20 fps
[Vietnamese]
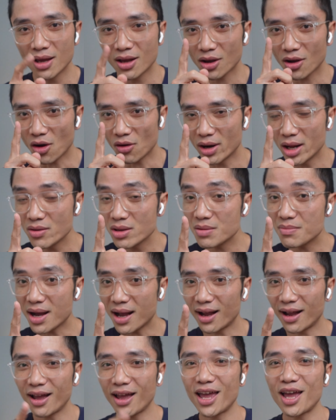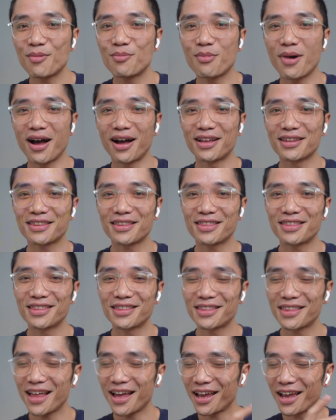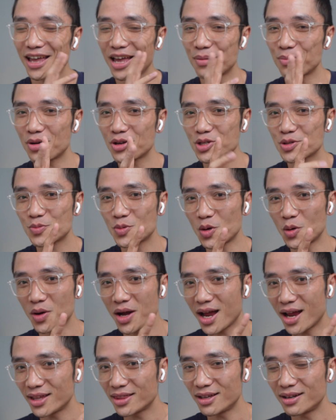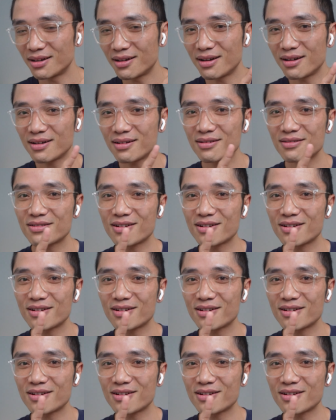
còn nếu như bạn nghe bằng tai nghe AirPods Pro 2 thì nó